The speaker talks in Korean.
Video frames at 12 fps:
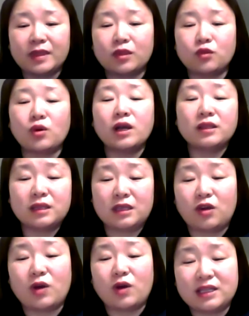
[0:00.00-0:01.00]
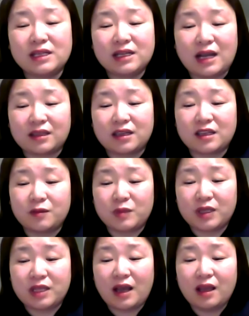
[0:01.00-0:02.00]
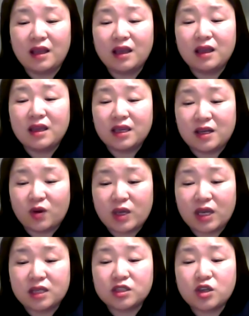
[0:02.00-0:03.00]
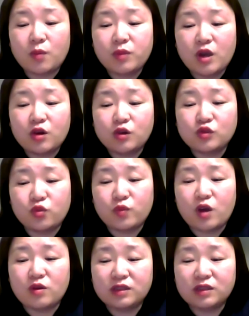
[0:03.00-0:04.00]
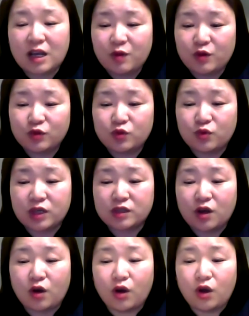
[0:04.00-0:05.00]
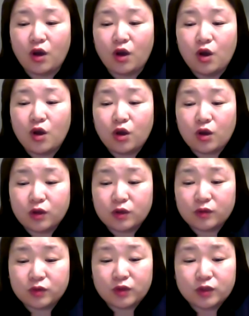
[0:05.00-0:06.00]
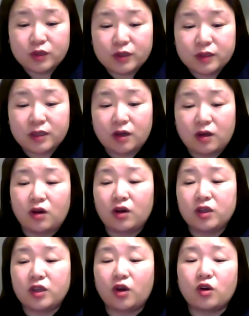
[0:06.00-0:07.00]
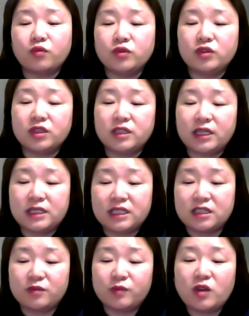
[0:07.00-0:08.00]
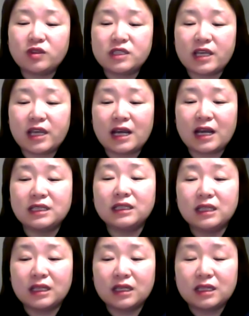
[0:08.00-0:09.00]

또한 영안을 갖게 됩니다. 이렇게 천명, 소명, 사명 속에서 어, 여러분들이 지금 현재 하는